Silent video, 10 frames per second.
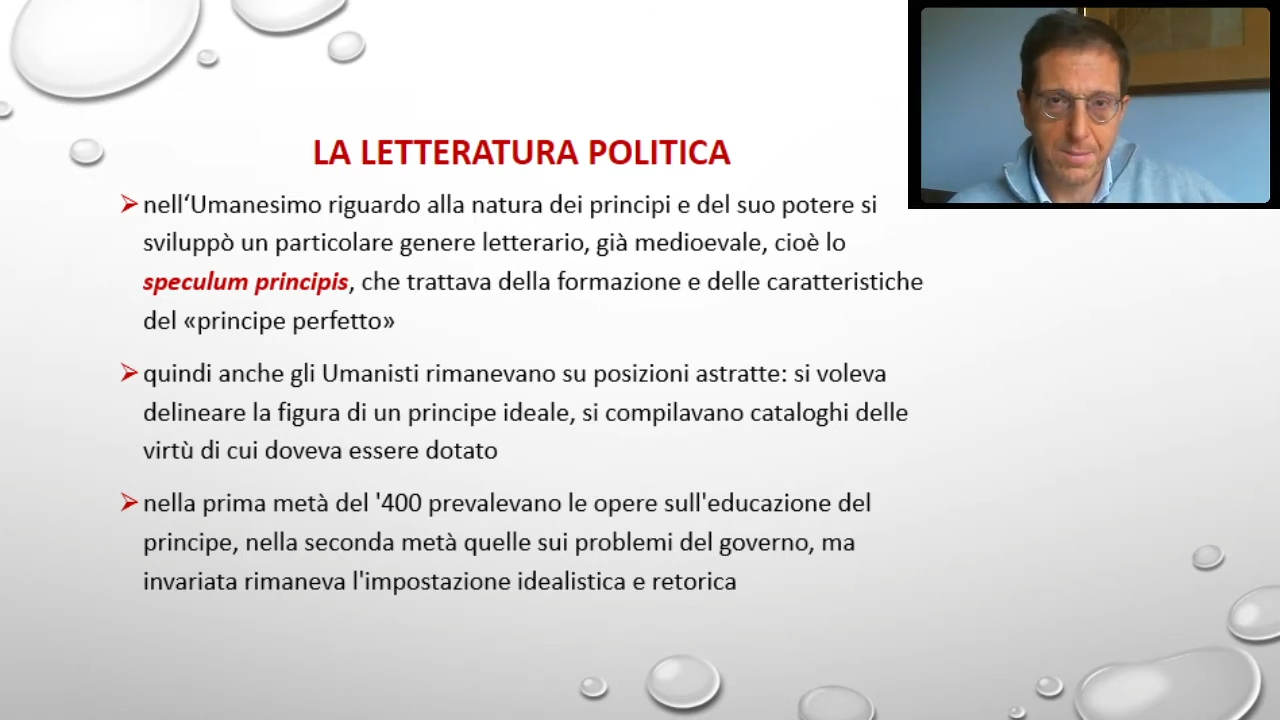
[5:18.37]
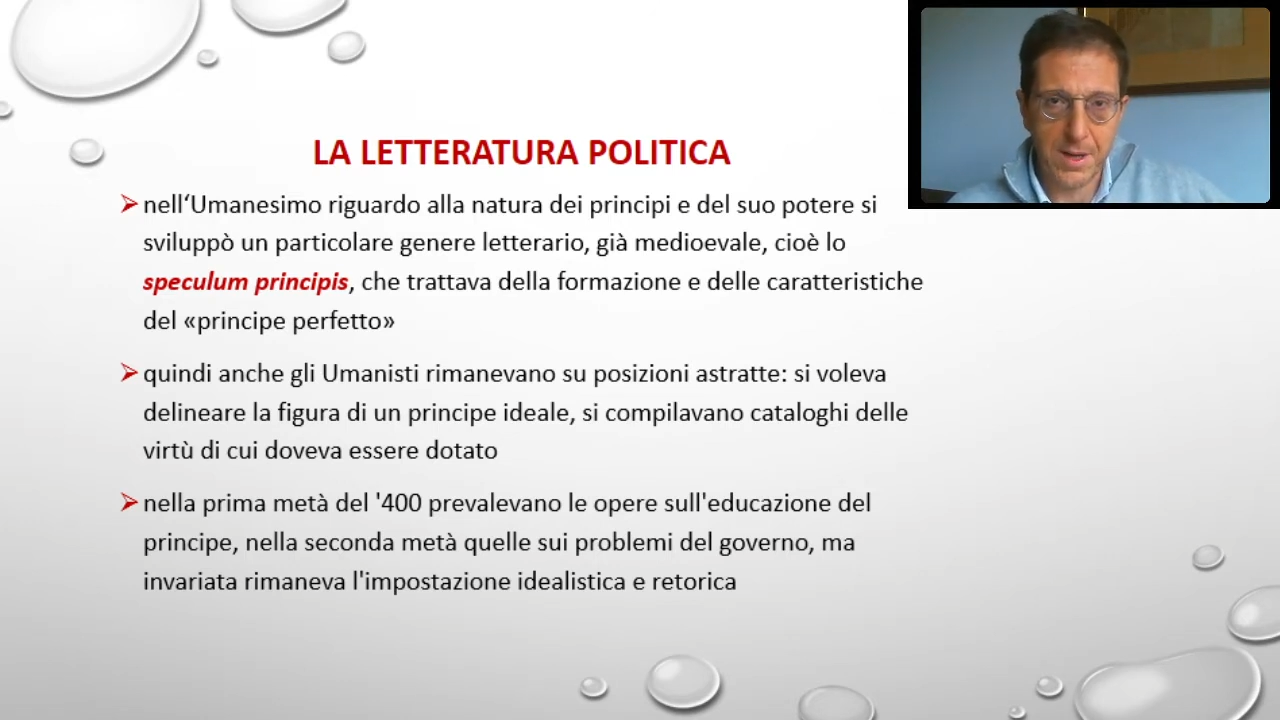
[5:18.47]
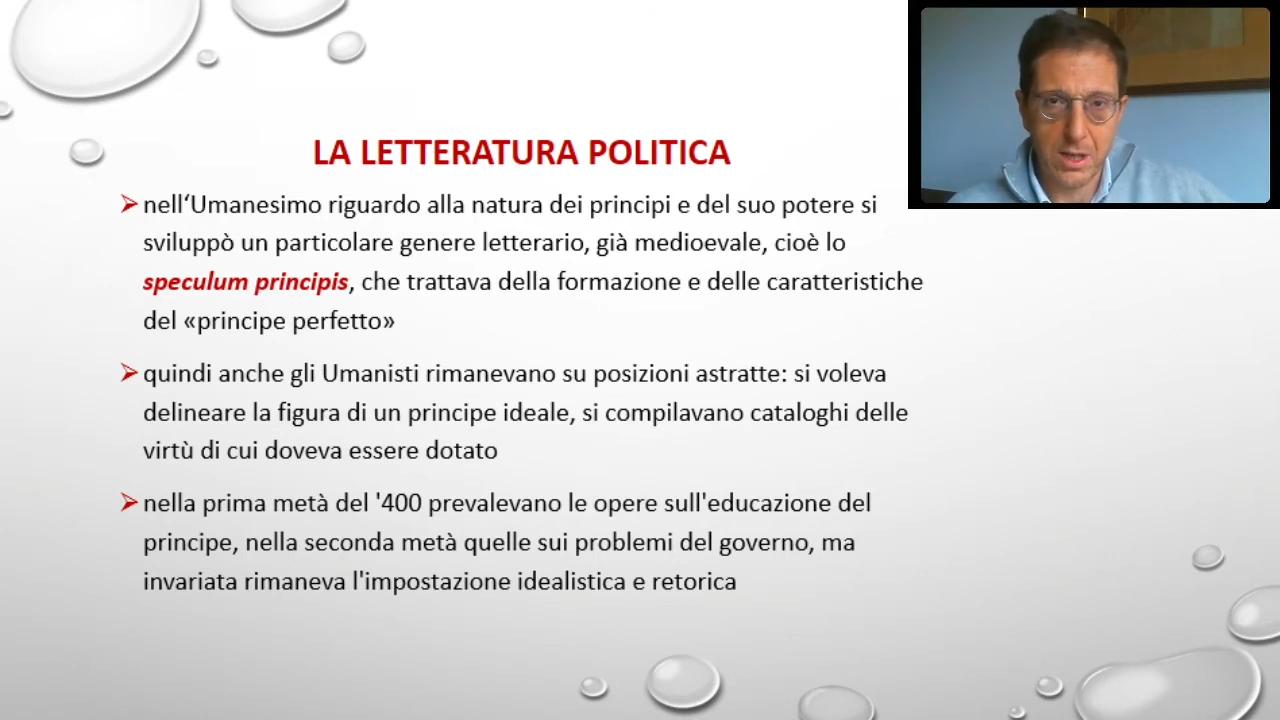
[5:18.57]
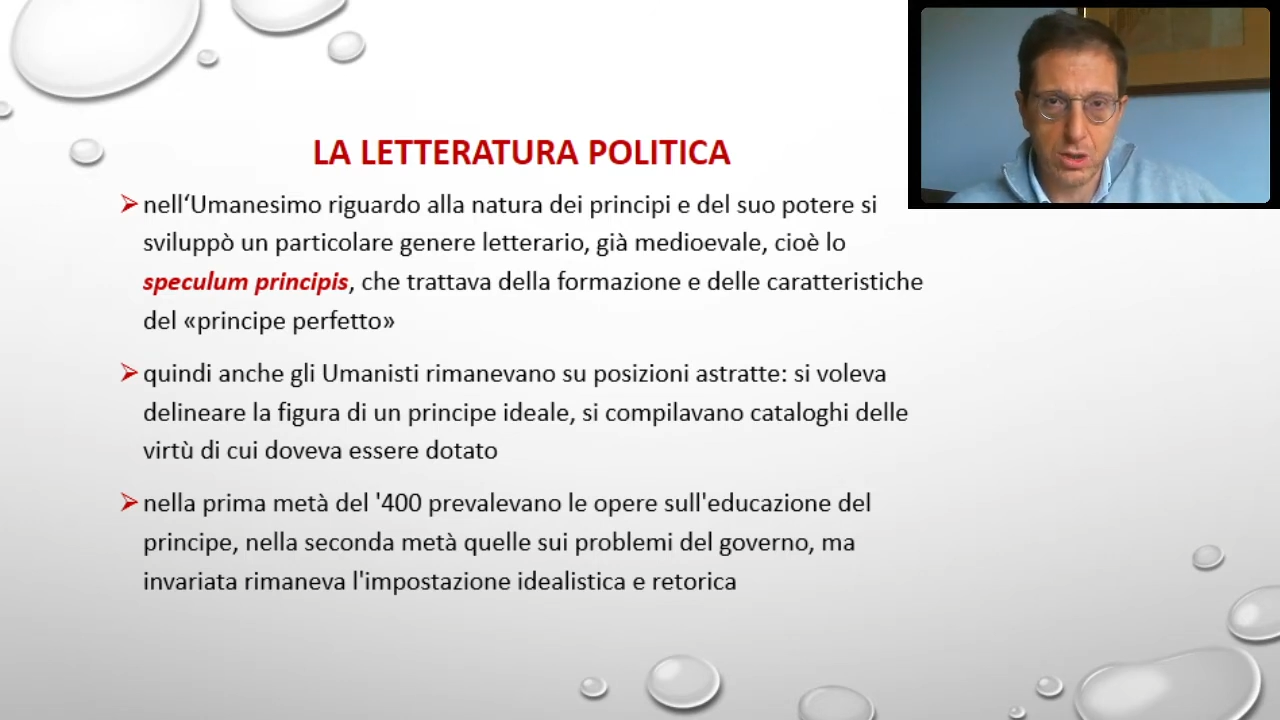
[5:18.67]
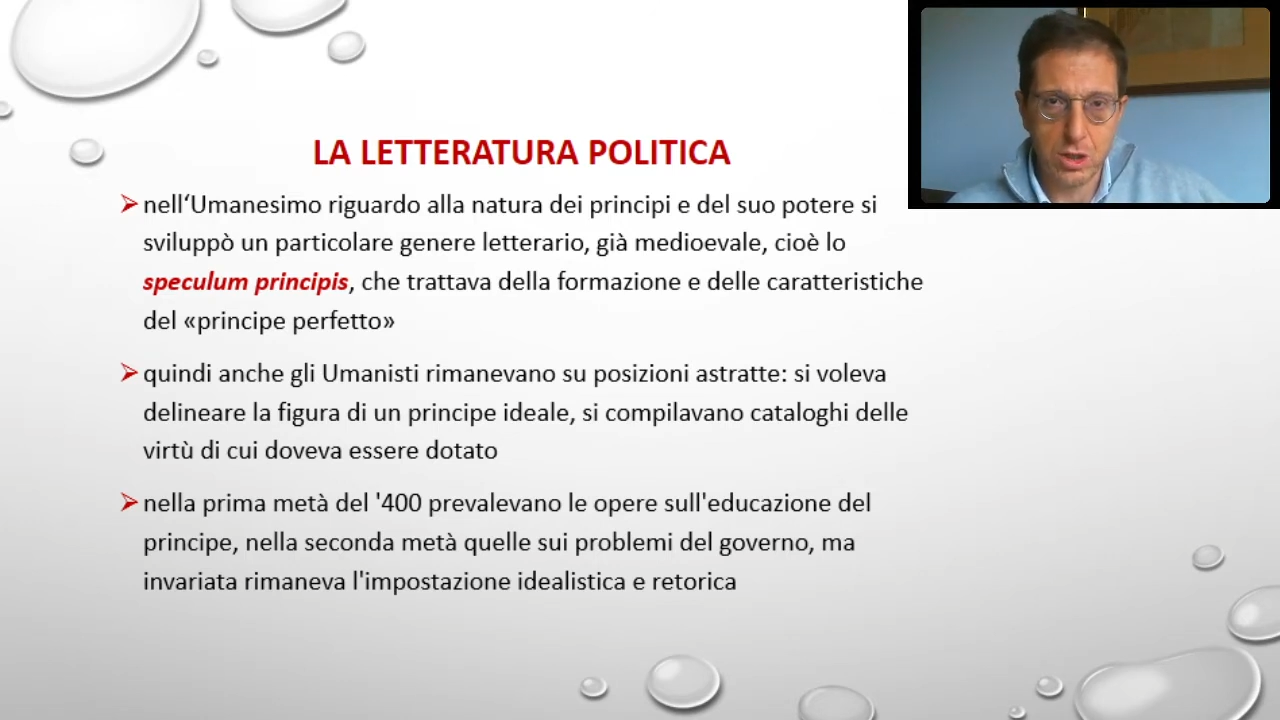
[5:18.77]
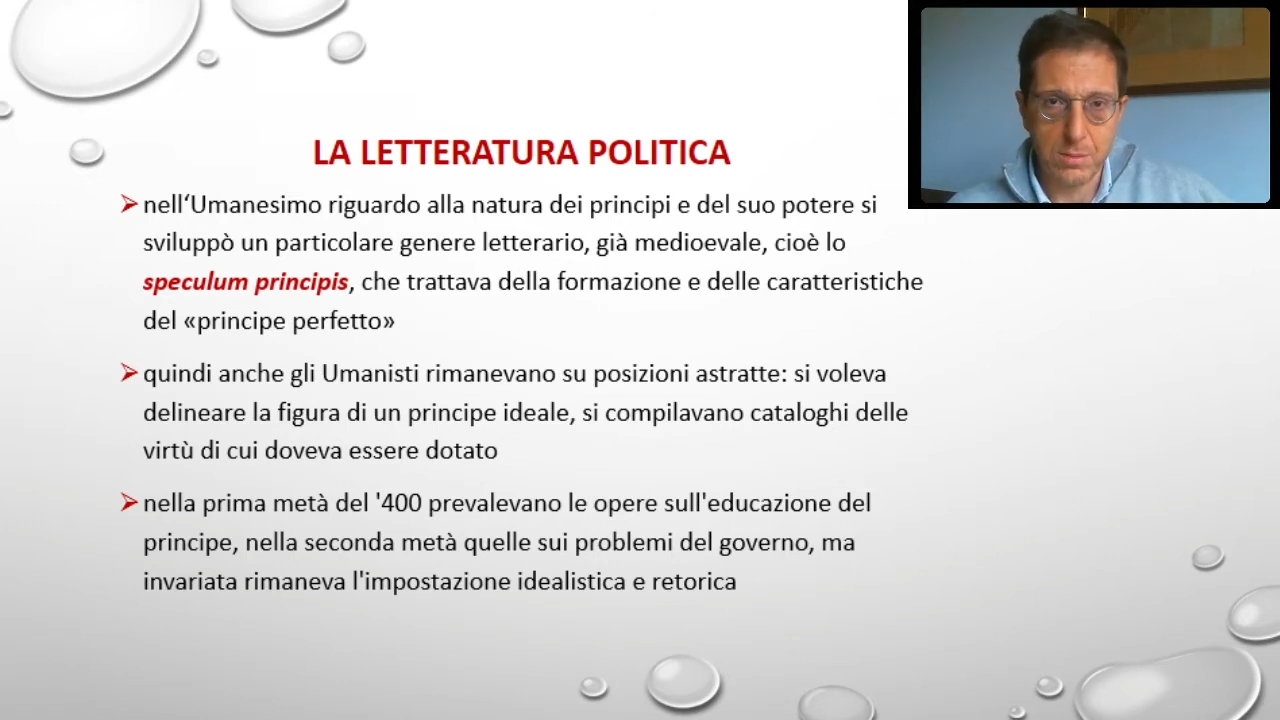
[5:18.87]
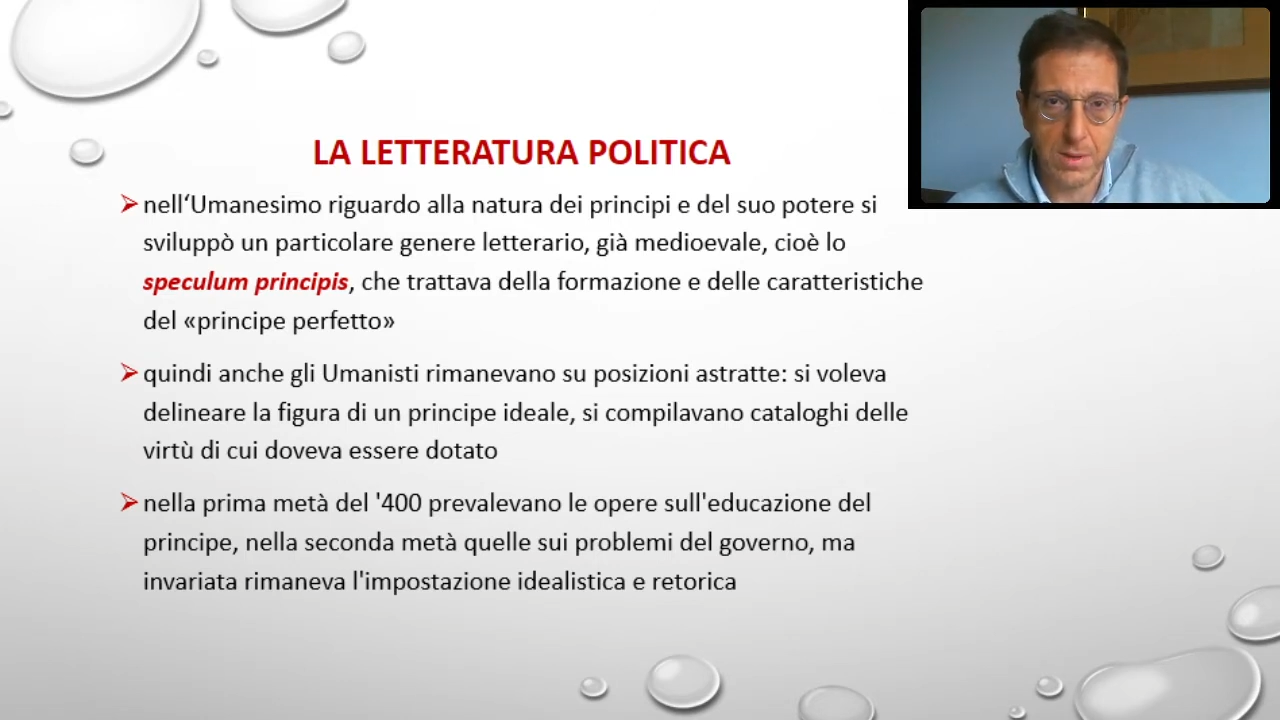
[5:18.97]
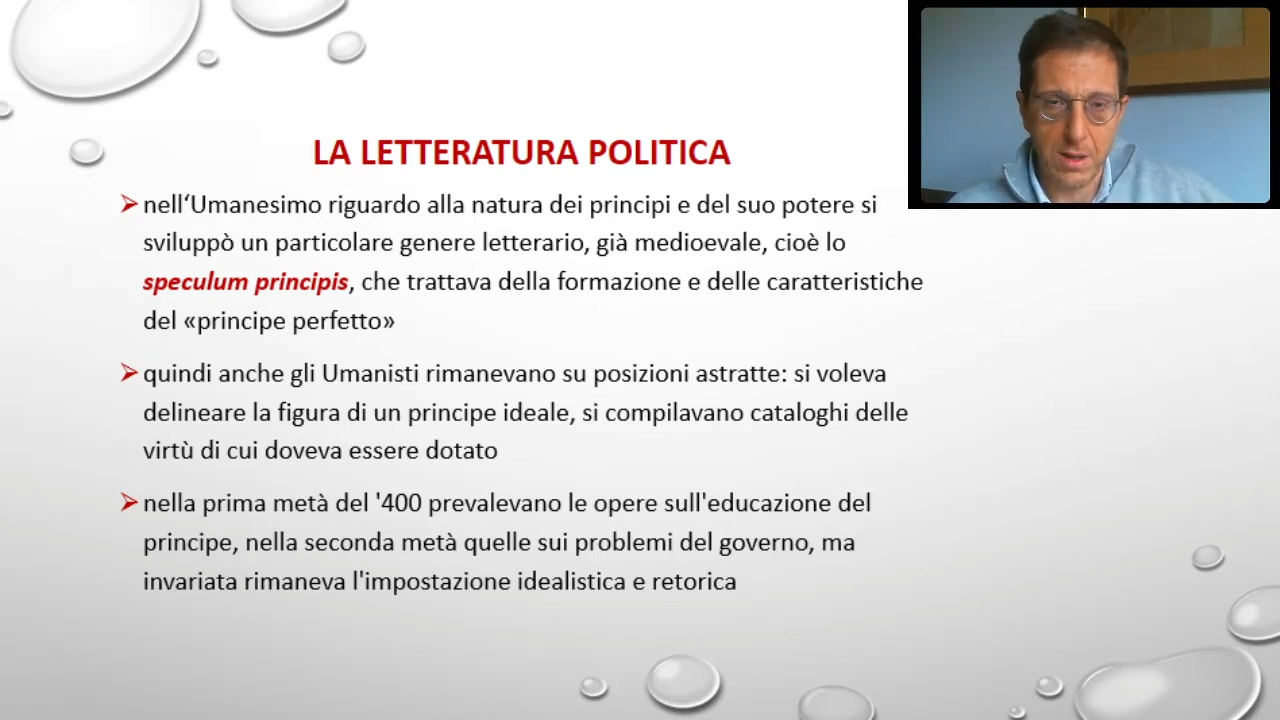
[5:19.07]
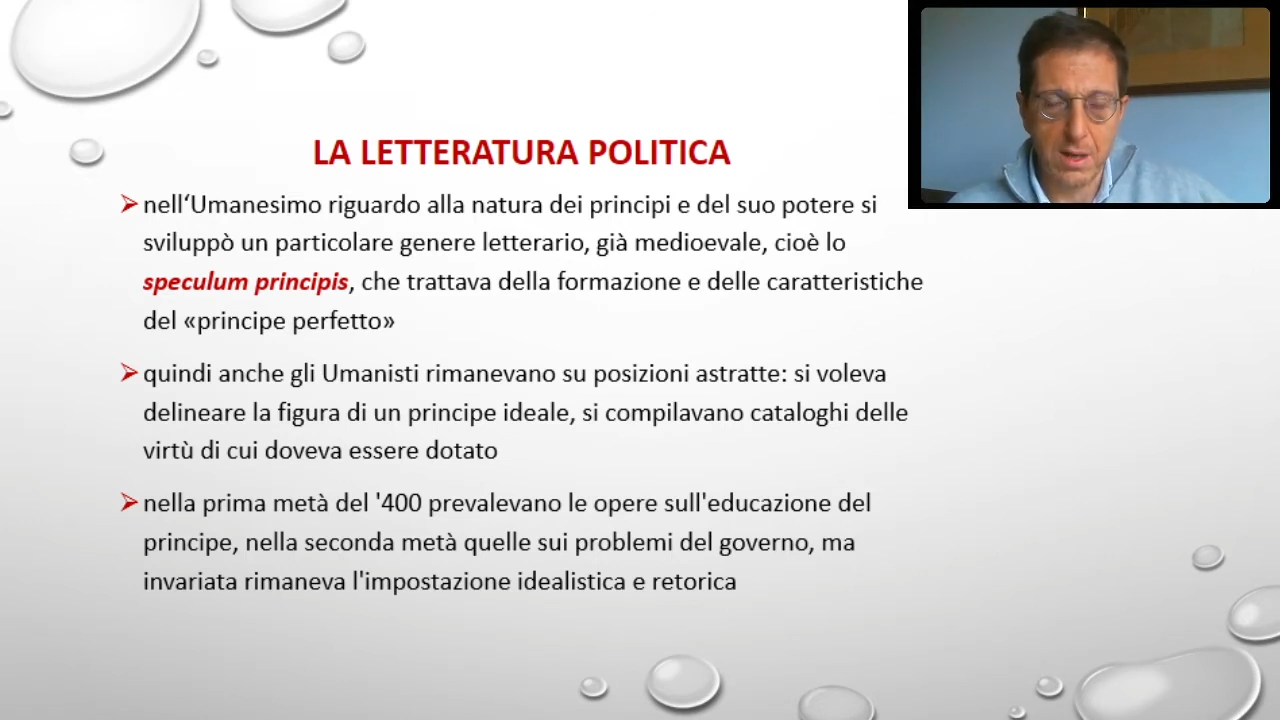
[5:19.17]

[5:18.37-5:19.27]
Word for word: principe,